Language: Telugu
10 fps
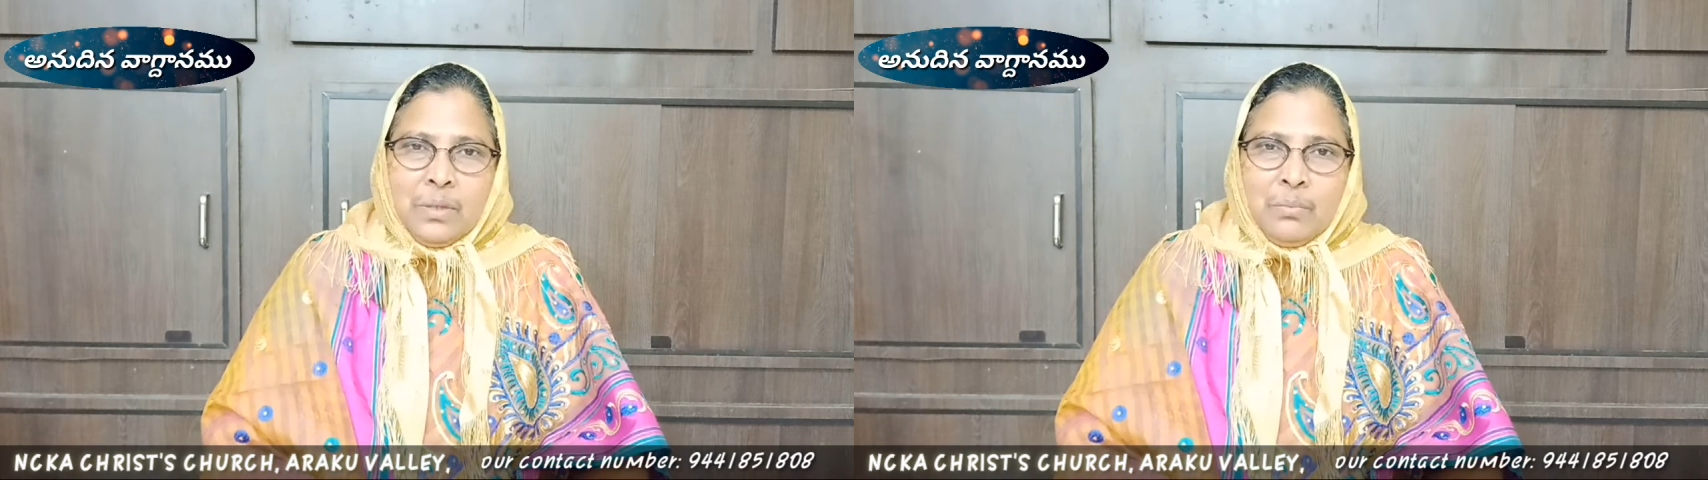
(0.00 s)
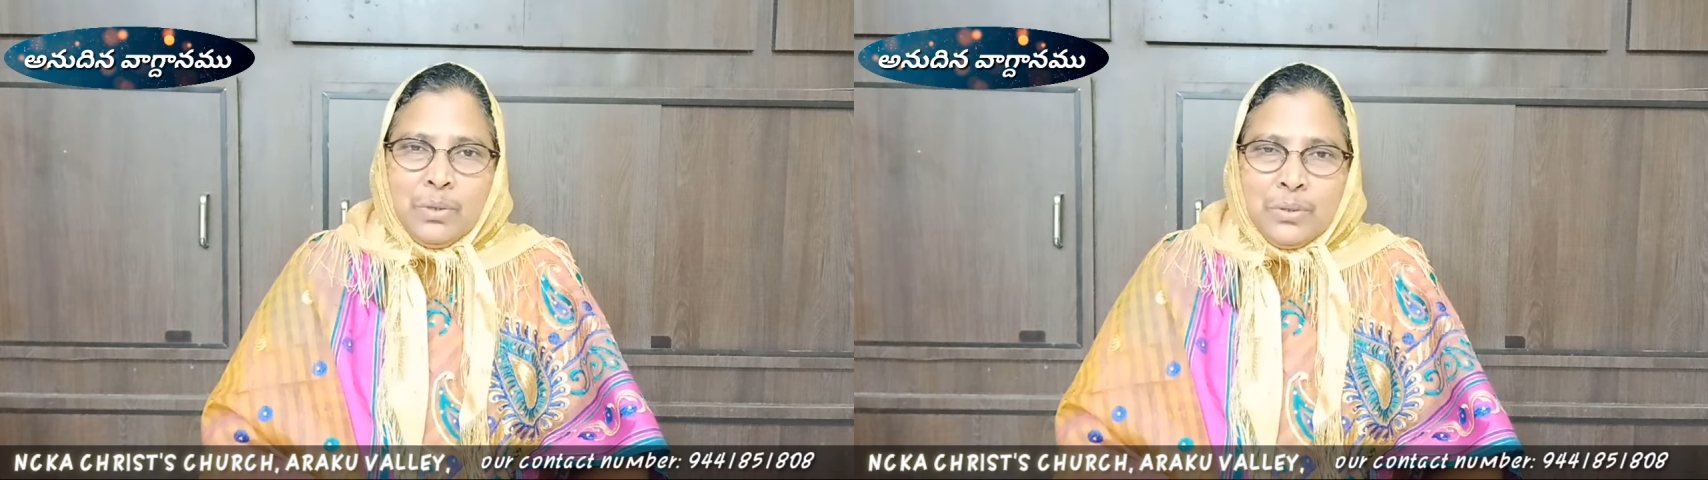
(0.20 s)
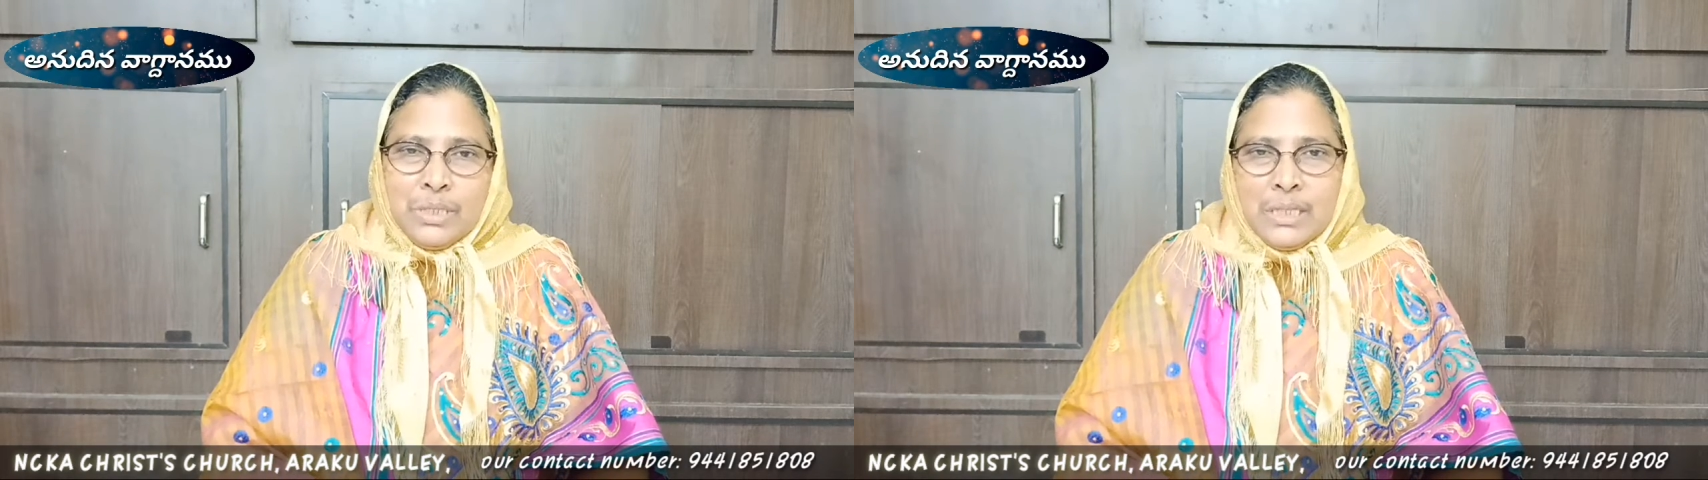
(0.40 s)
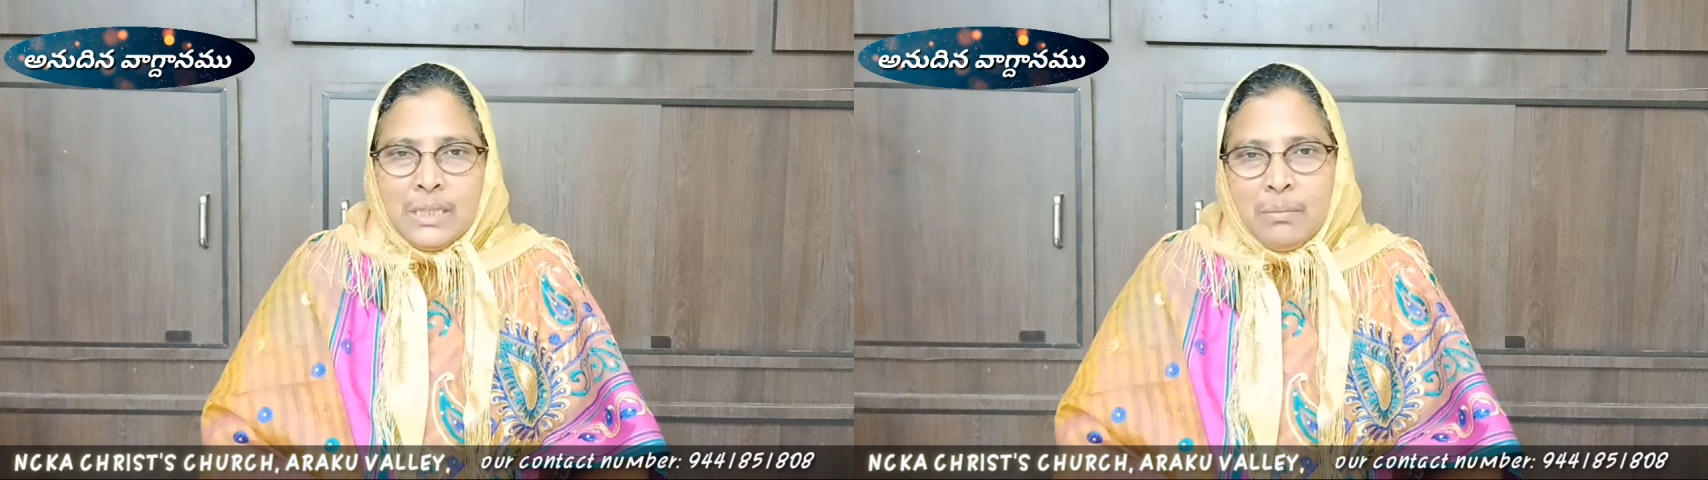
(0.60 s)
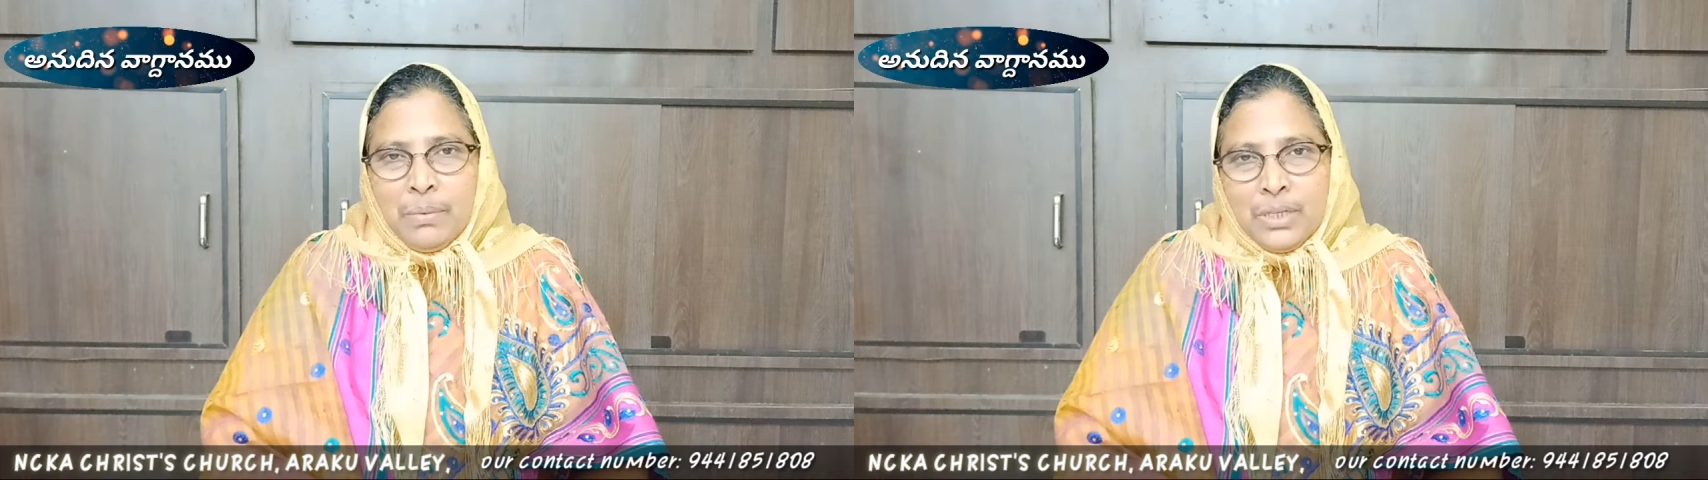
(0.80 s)
మిమ్మను
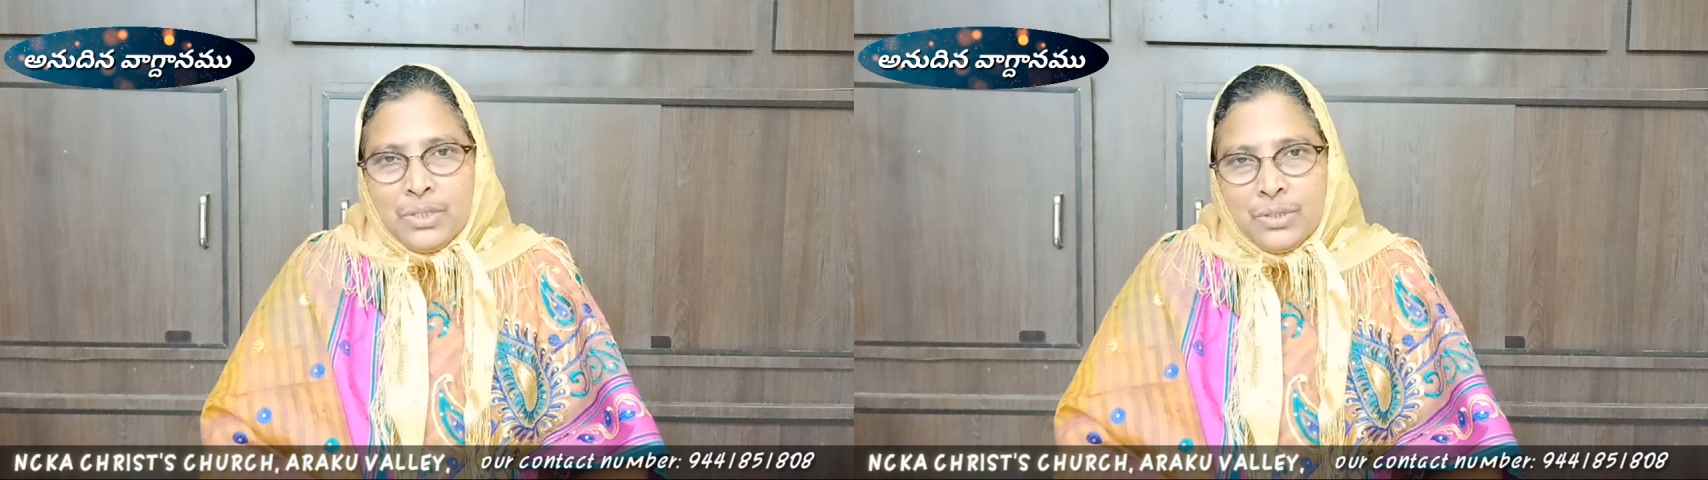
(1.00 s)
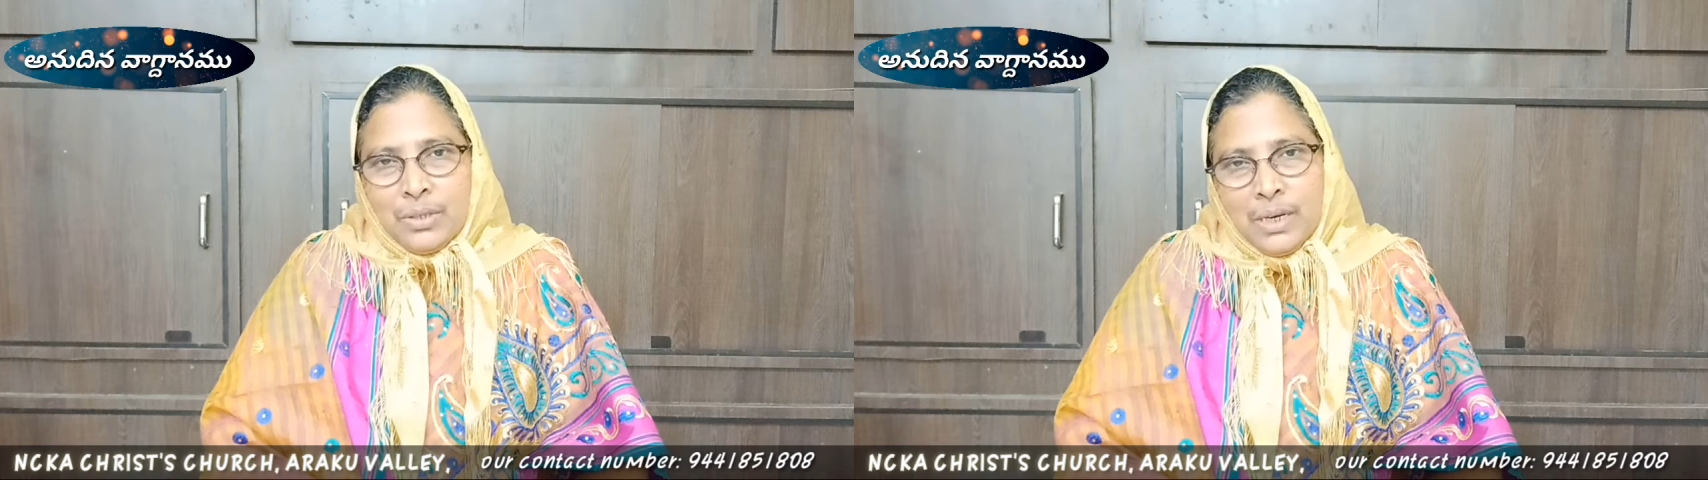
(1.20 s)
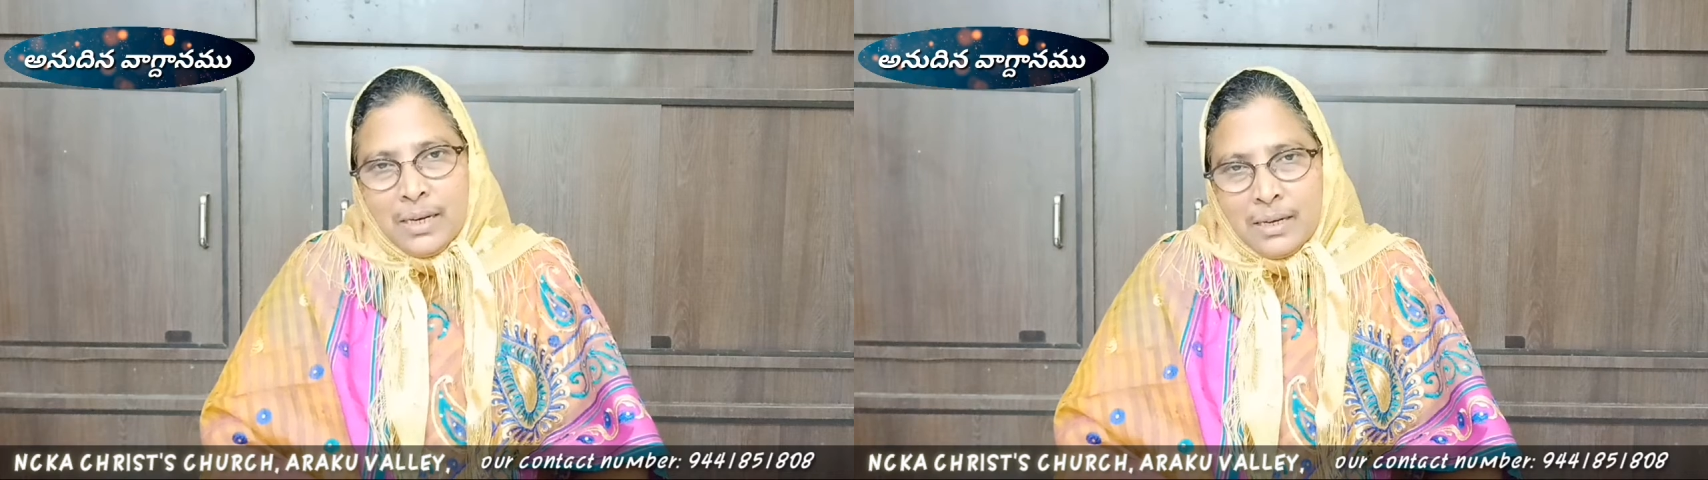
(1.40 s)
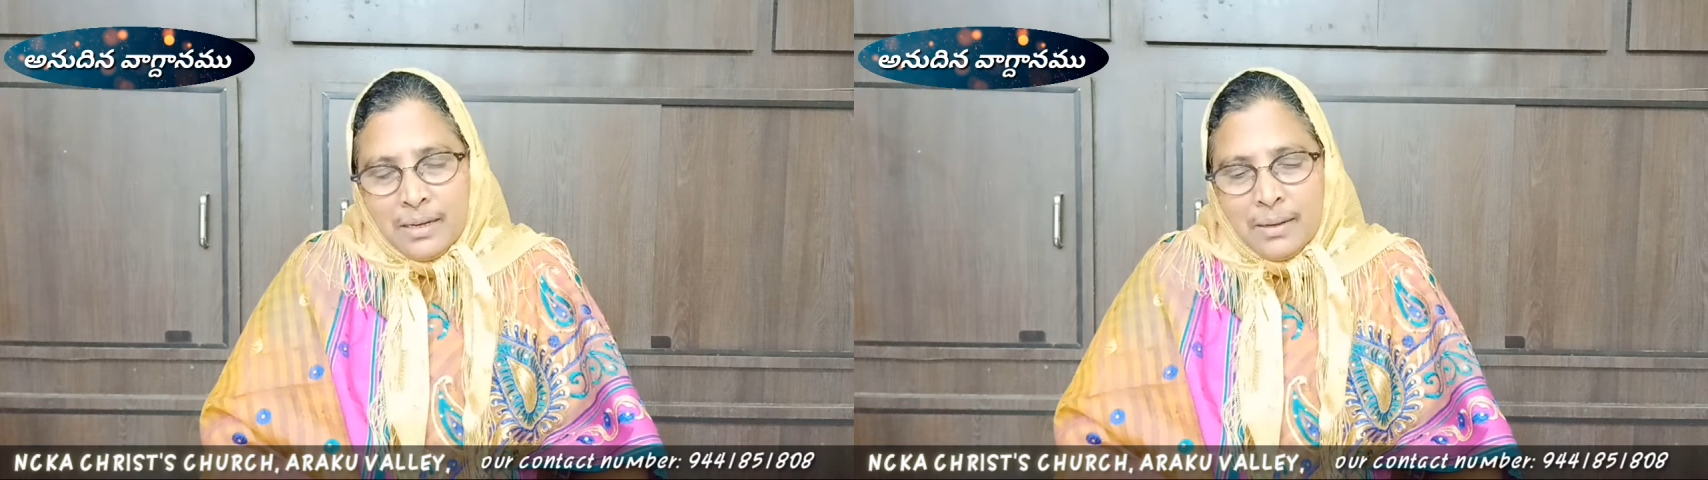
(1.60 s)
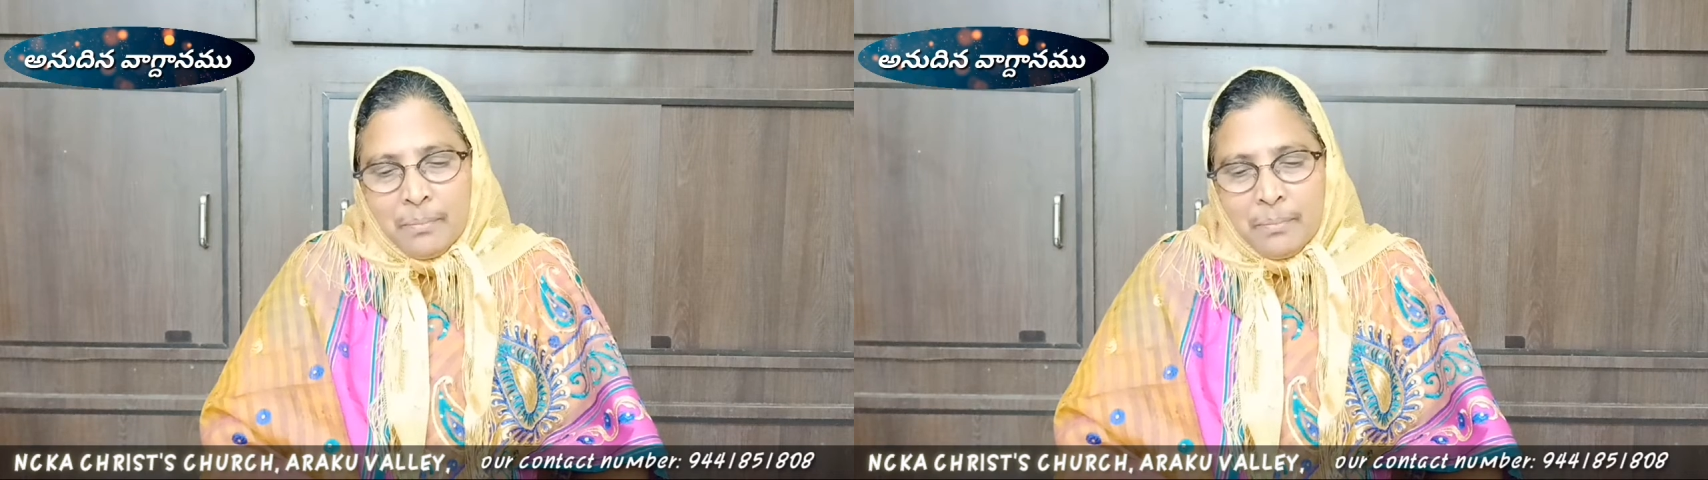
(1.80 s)
సిద్ధపరచును గాక